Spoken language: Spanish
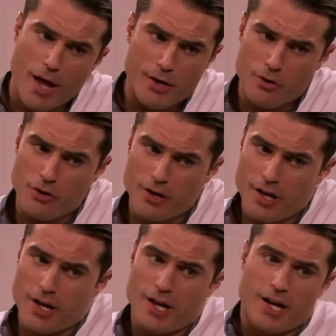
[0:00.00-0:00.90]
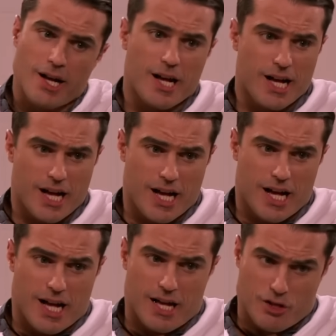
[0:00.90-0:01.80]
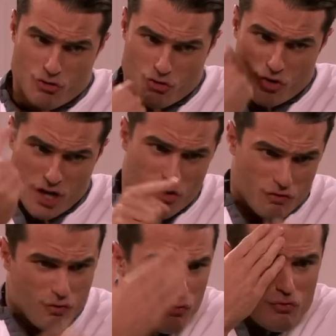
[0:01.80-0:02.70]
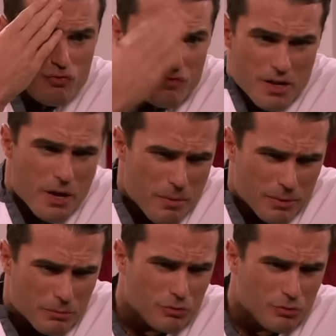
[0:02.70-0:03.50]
Bueno, y cambiando de tema,